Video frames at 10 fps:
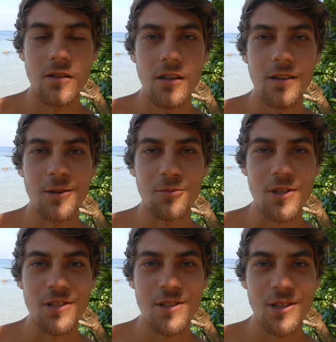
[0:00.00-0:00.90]
ja, hat
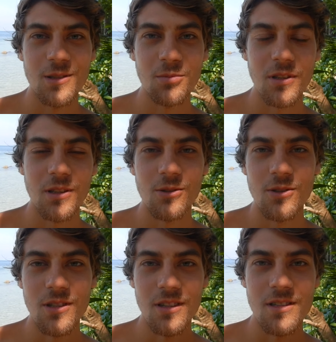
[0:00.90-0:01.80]
mich sehr inspiriert und
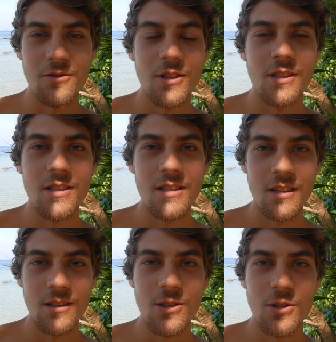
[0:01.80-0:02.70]
das Ganze wirklich
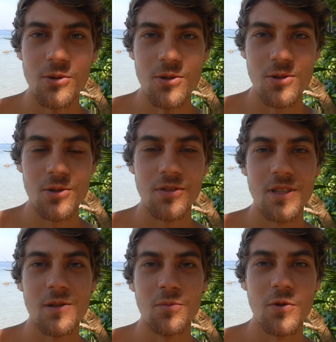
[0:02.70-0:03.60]
sehr angestoßen, so
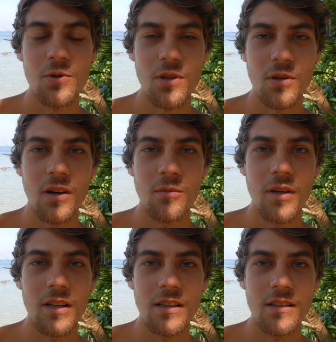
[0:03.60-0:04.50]
was die Psyche
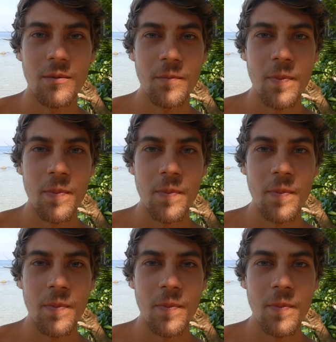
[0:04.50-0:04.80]
anbelangt.